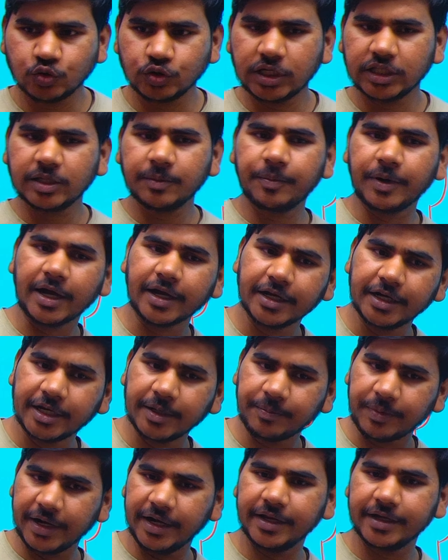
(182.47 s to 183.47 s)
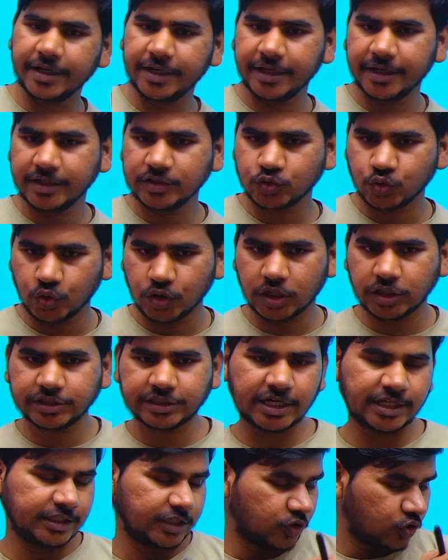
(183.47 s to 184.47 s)
हो जाता है बाकी डिपेंड करेगा शोल्डर
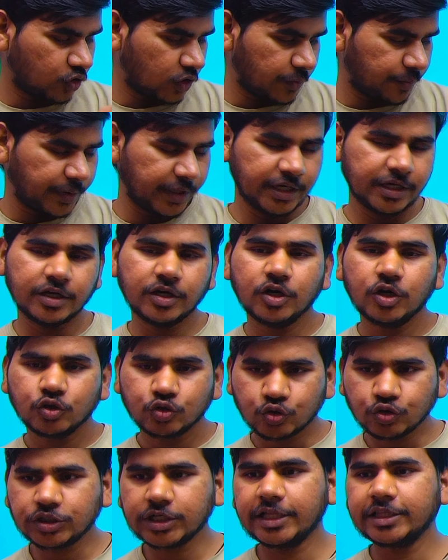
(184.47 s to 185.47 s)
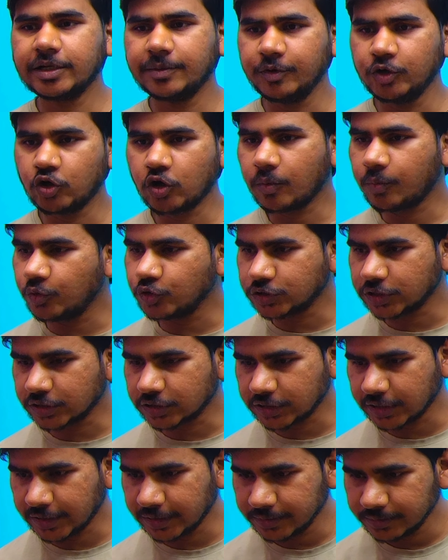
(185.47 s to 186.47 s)
ज्यादा ड्रॉप है तो ज्यादा भी ड्रॉप हो
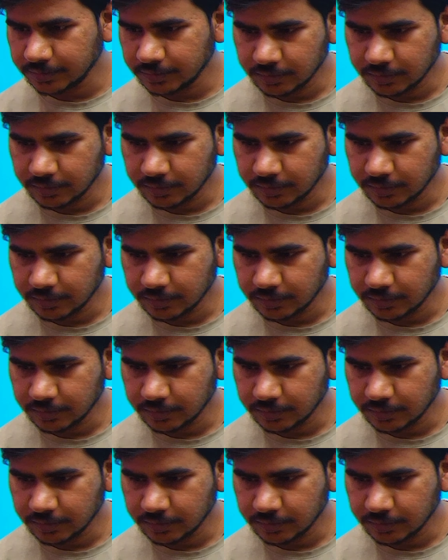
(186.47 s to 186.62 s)
सकता है